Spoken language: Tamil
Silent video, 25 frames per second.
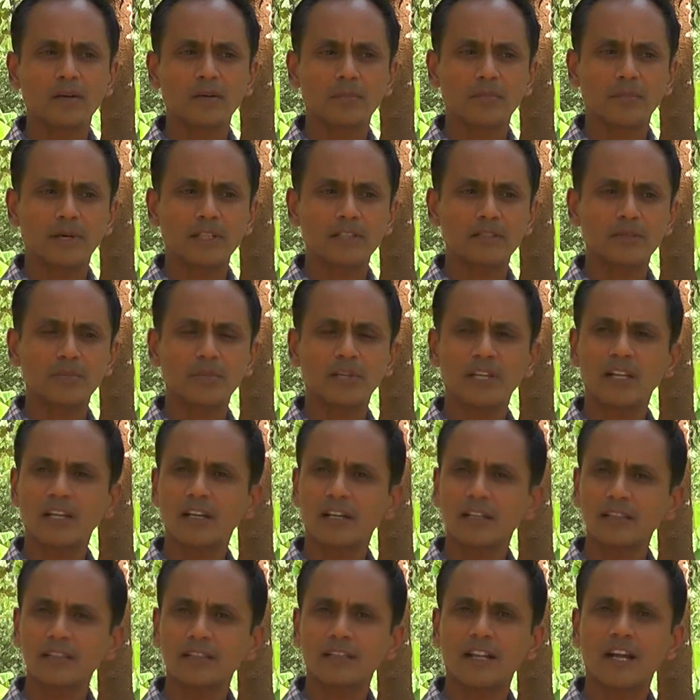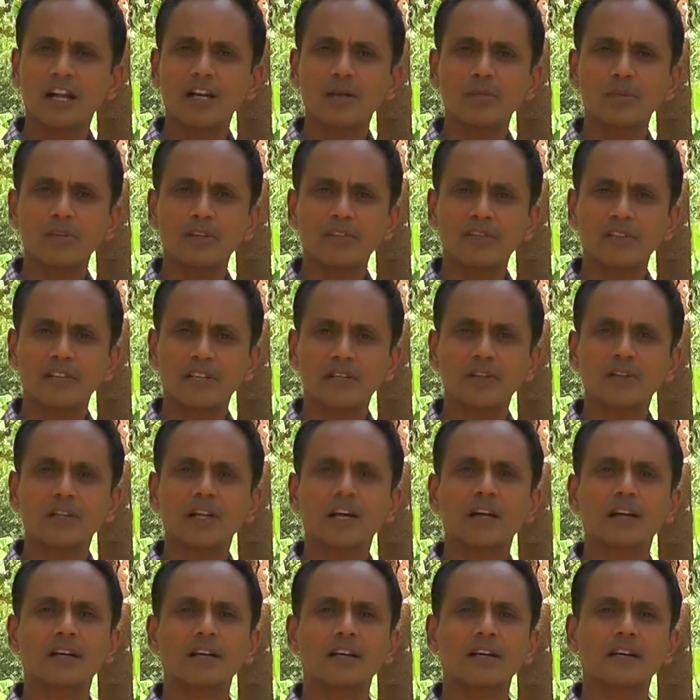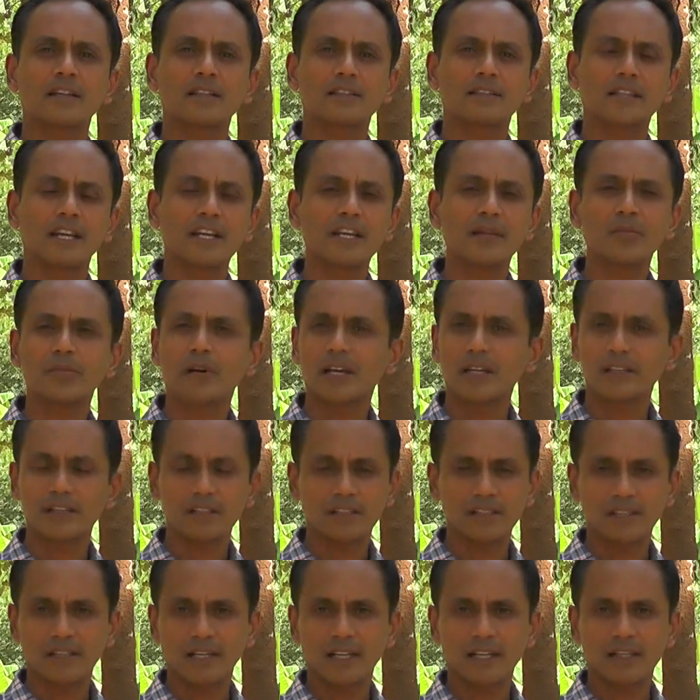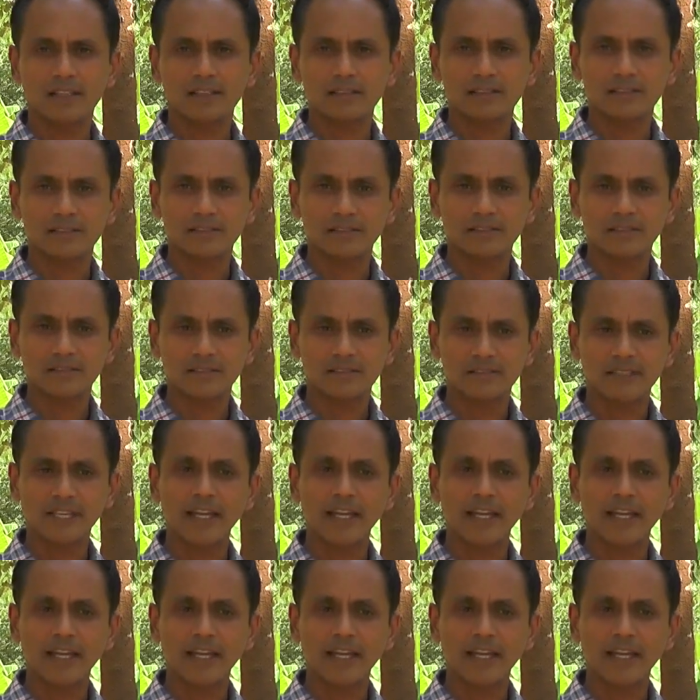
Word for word: பகல் பத்து மணிலேருந்து நாலு மணி வரைக்கும் நாங்கள் தண்ணி பாய்க்கிறது இல்லை